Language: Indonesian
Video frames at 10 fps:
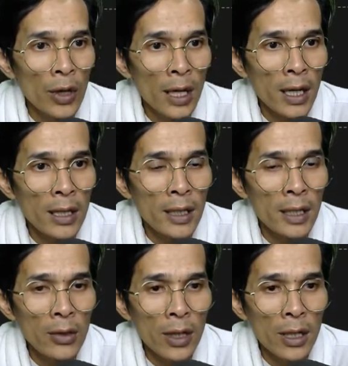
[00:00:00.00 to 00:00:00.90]
torrent
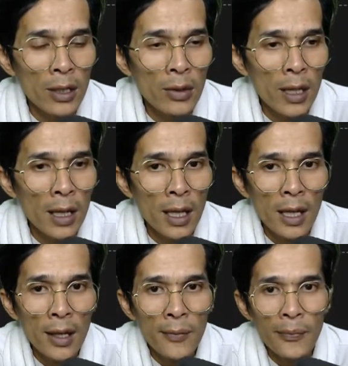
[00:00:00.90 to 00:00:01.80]
jadi torrent itu
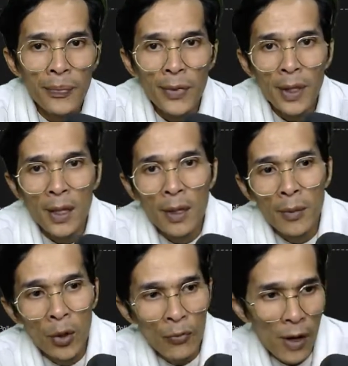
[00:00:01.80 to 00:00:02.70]
adalah
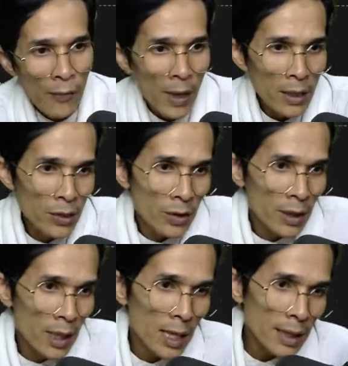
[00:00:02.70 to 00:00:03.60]
berupa file
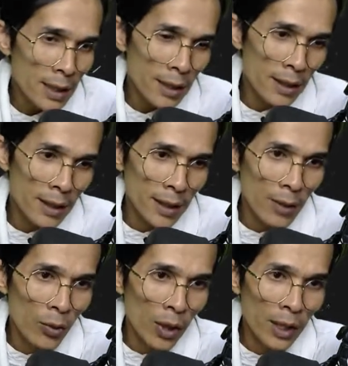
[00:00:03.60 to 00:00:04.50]
shortcut
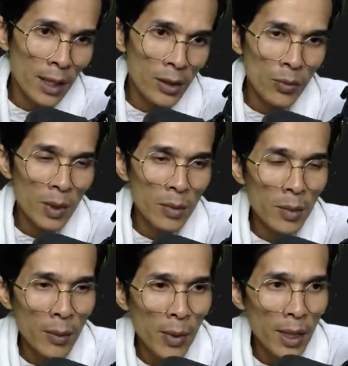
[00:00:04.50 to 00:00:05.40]
jadi ukurannya cuma
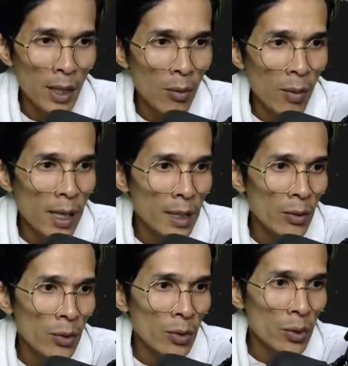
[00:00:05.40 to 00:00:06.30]
beberapa kilobyte
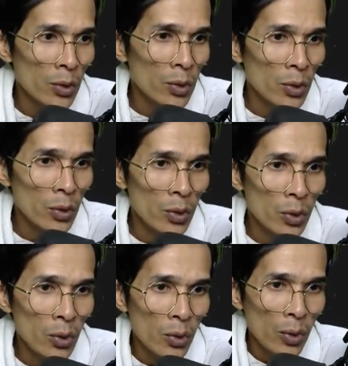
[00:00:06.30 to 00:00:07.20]

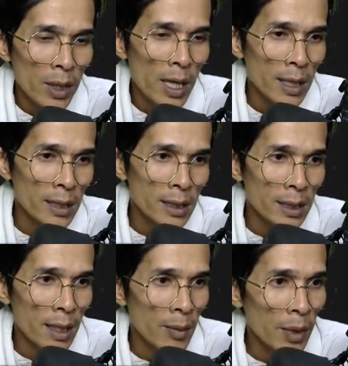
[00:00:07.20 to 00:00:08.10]
untuk yang
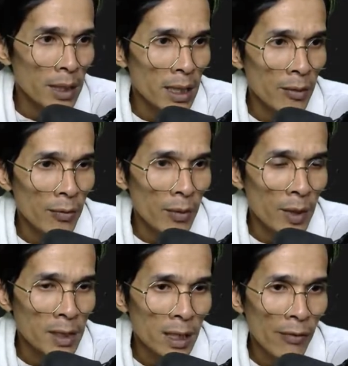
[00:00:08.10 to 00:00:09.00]
isinya berisi
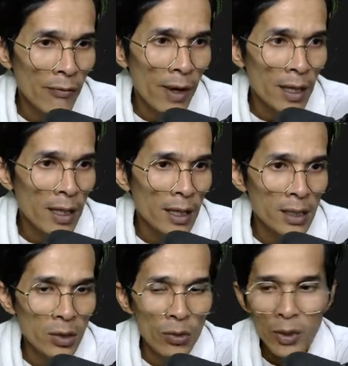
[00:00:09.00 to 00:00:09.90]
informasi file yang
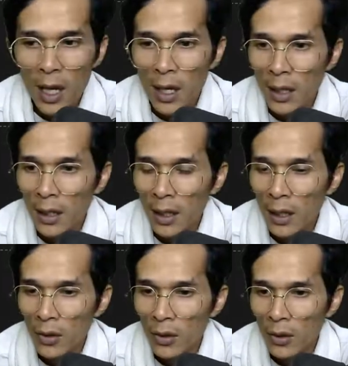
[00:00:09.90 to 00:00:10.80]
sesungguhnya akan
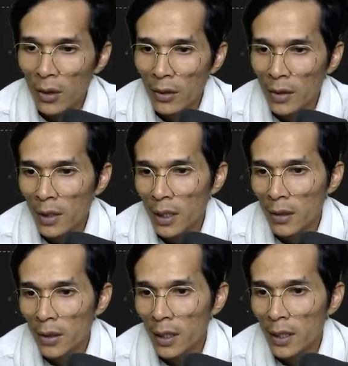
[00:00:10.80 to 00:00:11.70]
kalian download
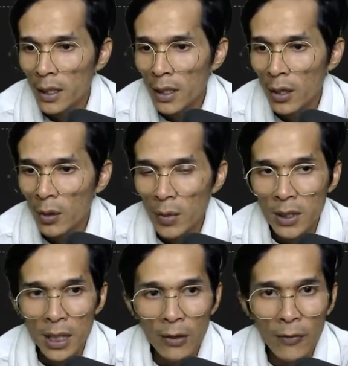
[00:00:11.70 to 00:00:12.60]
gitu ya jadi kalau
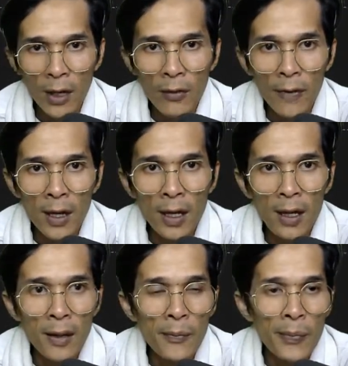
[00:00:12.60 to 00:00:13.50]
mencari file-file